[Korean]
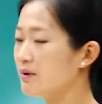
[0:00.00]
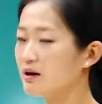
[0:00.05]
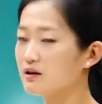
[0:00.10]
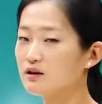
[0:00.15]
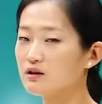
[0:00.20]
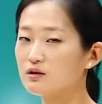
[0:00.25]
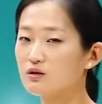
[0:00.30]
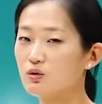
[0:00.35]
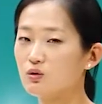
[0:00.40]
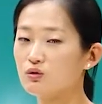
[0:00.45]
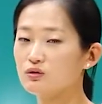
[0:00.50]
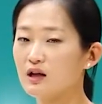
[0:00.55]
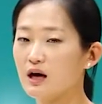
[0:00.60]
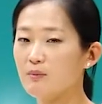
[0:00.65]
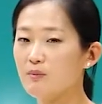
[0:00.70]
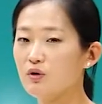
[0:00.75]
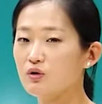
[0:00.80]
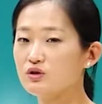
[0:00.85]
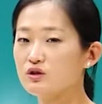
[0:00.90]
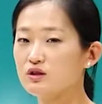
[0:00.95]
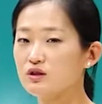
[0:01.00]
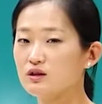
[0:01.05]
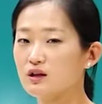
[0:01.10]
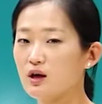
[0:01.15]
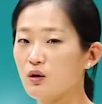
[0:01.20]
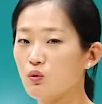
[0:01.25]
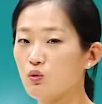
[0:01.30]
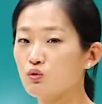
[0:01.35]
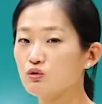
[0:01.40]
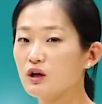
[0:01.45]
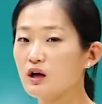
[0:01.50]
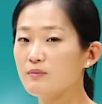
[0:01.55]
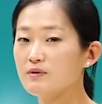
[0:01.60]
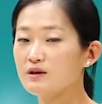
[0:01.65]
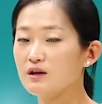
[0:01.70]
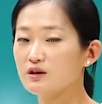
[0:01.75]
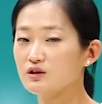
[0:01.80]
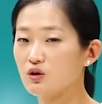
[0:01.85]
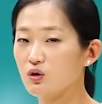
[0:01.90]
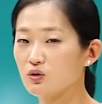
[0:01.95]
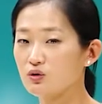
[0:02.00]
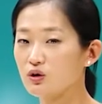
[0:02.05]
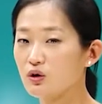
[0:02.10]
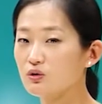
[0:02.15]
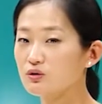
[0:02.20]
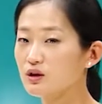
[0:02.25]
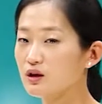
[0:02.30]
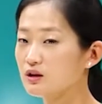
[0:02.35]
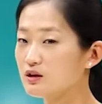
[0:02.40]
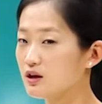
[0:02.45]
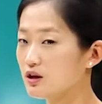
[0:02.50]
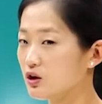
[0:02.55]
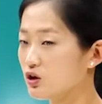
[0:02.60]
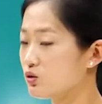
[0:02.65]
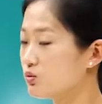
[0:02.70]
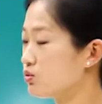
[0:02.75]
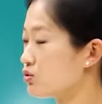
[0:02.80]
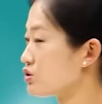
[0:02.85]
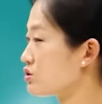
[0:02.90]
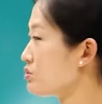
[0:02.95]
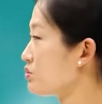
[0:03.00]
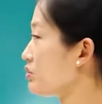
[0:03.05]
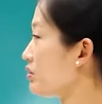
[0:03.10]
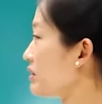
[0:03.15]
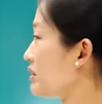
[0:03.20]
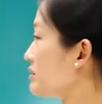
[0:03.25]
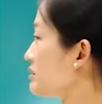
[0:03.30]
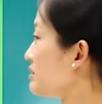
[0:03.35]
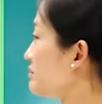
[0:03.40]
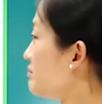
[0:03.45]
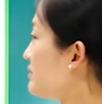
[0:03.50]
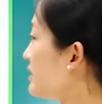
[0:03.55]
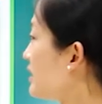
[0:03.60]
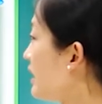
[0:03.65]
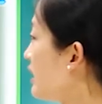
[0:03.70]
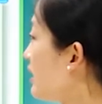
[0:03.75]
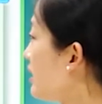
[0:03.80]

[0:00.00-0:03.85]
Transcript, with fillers: 맞는 거고 나머지는 다 오답이랑 연결돼 있다라고 보시면 되겠습니다.